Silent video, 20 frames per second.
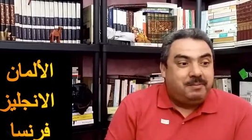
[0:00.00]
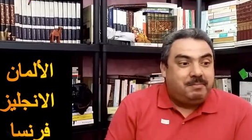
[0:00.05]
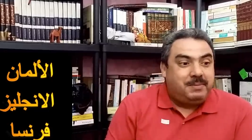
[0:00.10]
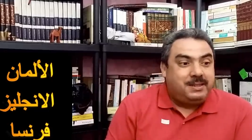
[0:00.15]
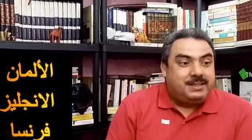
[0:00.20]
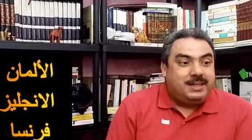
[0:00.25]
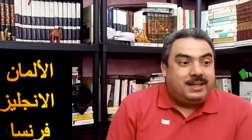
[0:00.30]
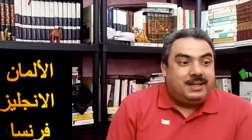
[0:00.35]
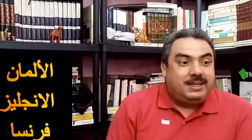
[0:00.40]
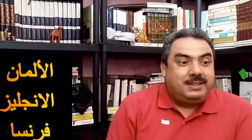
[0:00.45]

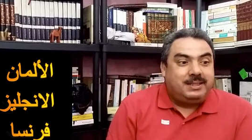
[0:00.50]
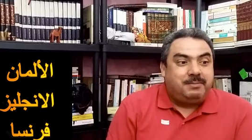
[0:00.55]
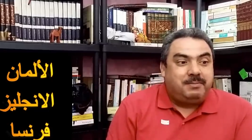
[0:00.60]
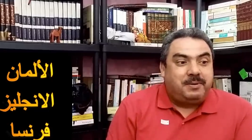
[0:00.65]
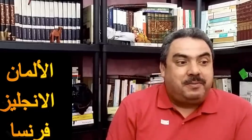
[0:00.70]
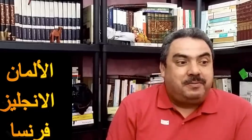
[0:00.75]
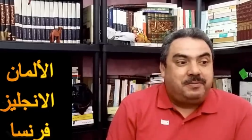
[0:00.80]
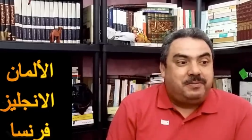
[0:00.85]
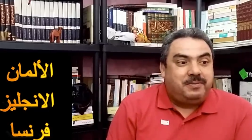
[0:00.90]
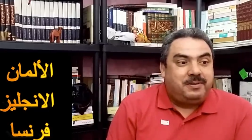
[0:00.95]
مثلا
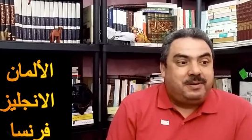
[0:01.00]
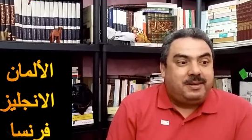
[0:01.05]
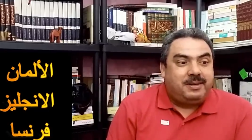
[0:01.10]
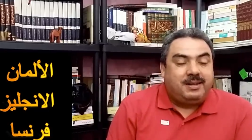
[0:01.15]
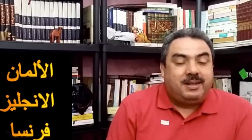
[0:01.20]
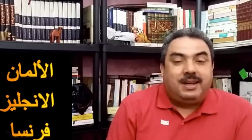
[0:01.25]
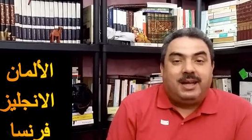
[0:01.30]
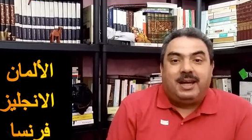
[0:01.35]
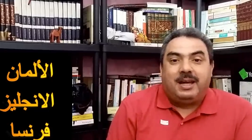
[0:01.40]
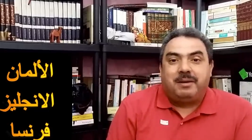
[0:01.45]
دابا في
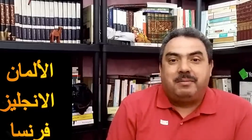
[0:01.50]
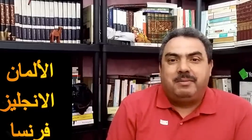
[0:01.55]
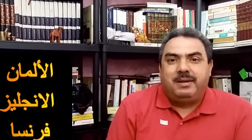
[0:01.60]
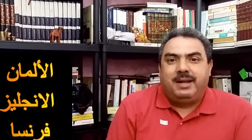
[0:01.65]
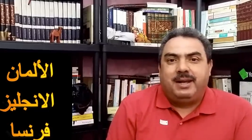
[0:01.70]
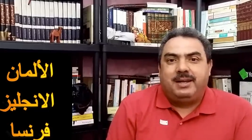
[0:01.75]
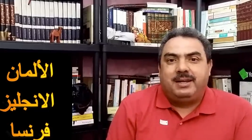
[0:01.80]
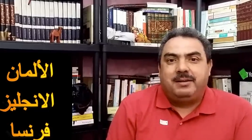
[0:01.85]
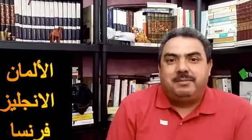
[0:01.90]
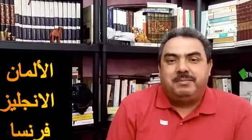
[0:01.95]
الحرب
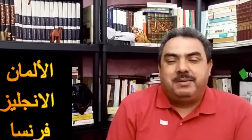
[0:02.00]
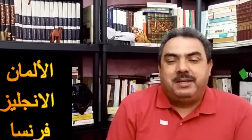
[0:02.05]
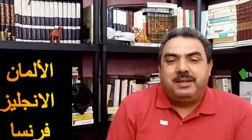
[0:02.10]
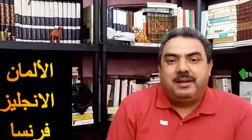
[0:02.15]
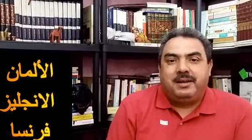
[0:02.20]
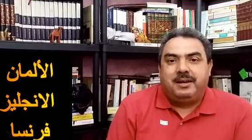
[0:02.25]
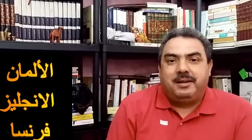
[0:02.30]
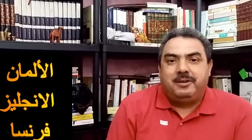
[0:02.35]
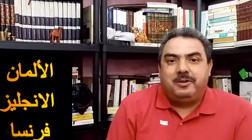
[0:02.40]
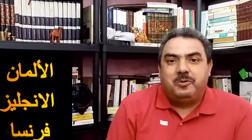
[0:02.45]

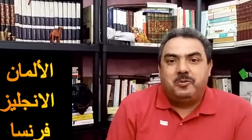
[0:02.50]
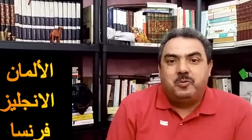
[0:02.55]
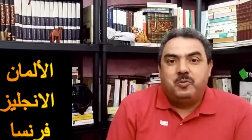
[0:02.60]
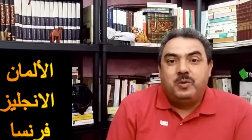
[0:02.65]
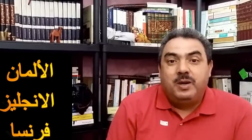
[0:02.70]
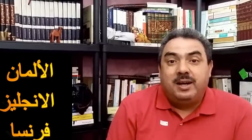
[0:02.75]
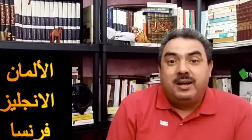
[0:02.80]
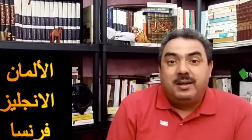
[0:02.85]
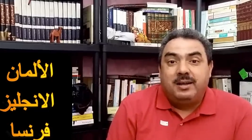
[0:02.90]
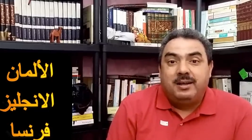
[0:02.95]
العالميه
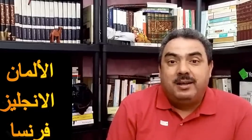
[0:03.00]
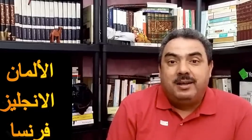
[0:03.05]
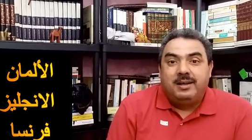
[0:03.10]
الاولى